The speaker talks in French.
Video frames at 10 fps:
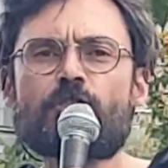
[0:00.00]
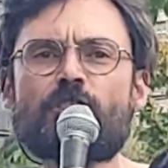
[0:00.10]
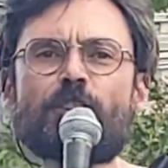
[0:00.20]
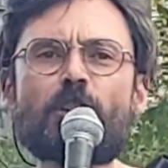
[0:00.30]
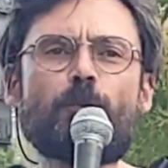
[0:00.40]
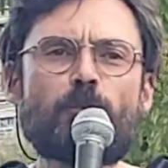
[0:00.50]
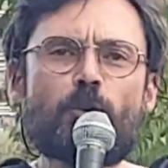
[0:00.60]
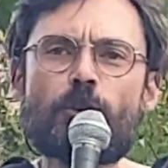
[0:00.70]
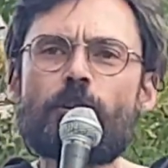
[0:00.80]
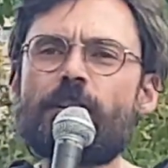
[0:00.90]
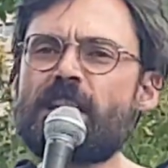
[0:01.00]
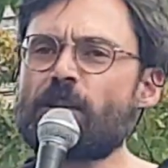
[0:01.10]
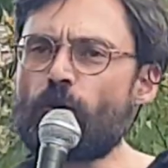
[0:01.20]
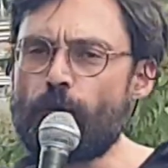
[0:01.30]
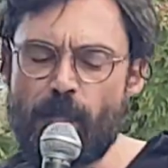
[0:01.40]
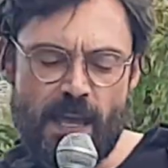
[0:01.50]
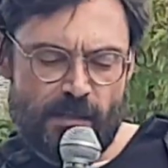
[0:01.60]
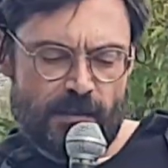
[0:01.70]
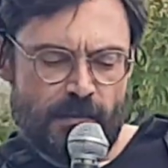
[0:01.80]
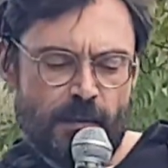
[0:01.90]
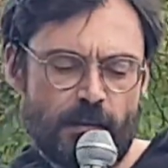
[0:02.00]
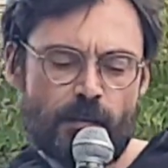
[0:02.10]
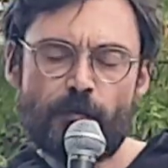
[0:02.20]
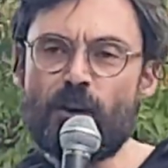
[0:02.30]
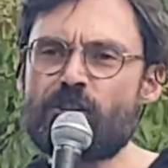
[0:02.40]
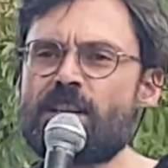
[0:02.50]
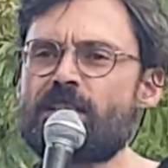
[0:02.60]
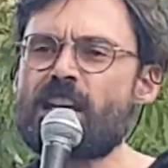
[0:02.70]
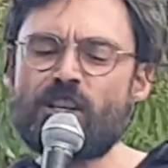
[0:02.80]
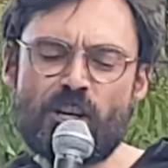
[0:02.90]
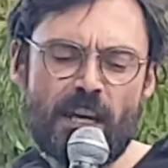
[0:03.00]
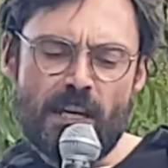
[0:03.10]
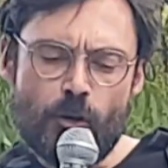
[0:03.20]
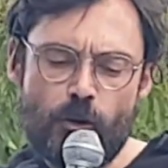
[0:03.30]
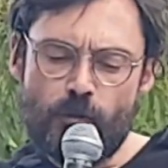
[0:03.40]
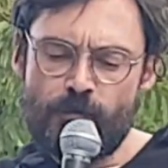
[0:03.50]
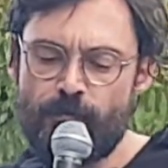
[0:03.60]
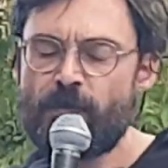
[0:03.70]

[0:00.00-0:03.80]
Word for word: Sans tambour ni trompette, franchissez Jéricho,